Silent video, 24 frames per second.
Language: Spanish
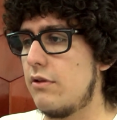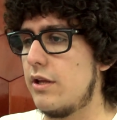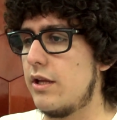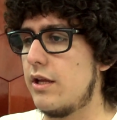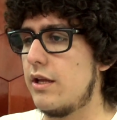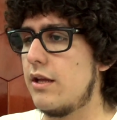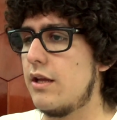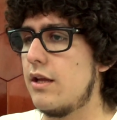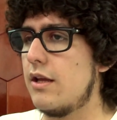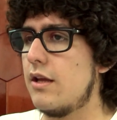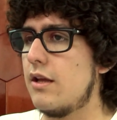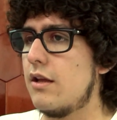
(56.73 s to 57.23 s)

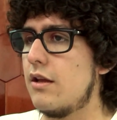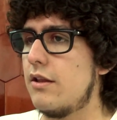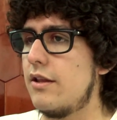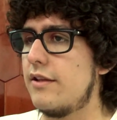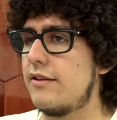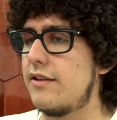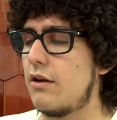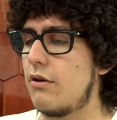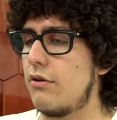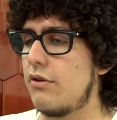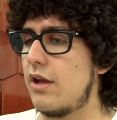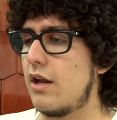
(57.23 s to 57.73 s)
De
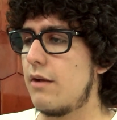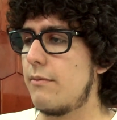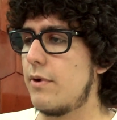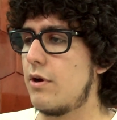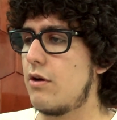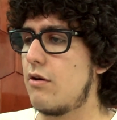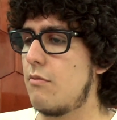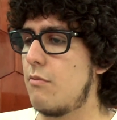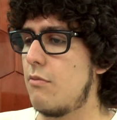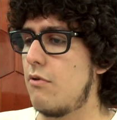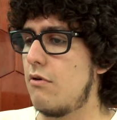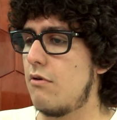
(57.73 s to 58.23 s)
desarrollarme
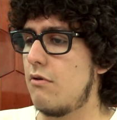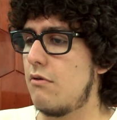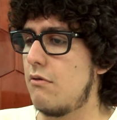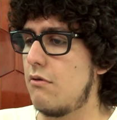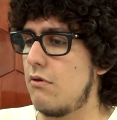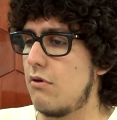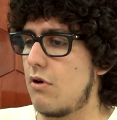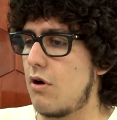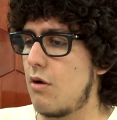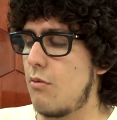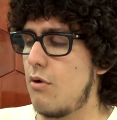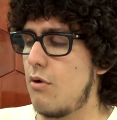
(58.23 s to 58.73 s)
como,